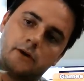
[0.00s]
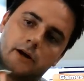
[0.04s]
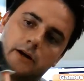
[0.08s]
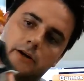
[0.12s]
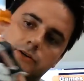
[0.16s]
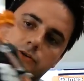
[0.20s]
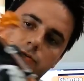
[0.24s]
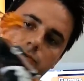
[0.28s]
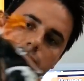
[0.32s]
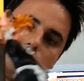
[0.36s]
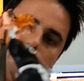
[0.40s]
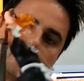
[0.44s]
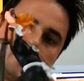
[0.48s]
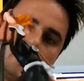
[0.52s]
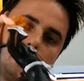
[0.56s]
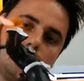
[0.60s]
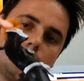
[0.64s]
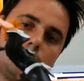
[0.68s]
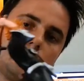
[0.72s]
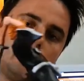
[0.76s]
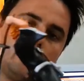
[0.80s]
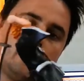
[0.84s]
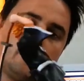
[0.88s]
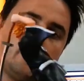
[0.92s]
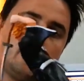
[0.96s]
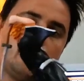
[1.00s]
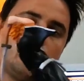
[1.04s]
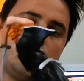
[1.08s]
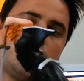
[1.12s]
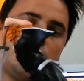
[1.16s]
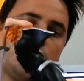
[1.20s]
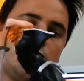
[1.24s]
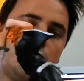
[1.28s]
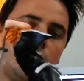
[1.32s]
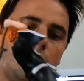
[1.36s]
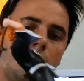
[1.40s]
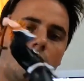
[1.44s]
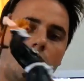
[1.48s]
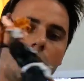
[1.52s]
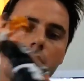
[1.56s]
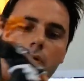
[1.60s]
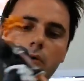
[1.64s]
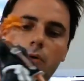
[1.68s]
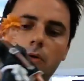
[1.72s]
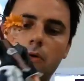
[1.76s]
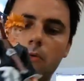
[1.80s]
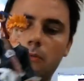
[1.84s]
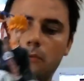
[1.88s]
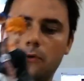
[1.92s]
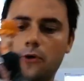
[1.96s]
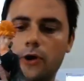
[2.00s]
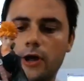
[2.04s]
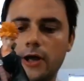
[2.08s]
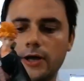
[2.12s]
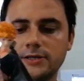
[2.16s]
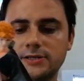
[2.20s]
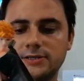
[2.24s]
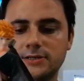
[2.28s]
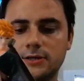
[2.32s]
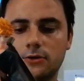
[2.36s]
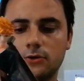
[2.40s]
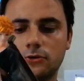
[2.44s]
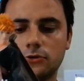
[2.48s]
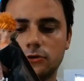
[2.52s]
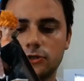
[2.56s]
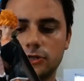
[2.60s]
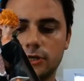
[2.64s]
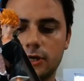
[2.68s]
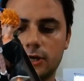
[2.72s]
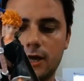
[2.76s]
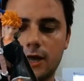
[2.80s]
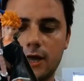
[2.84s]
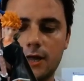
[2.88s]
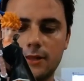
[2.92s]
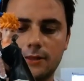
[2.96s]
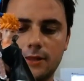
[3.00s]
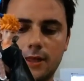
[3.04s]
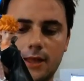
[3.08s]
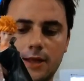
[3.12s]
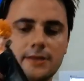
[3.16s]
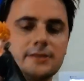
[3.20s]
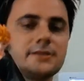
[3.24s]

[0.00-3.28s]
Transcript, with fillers: um Action figure como esse quando chegar a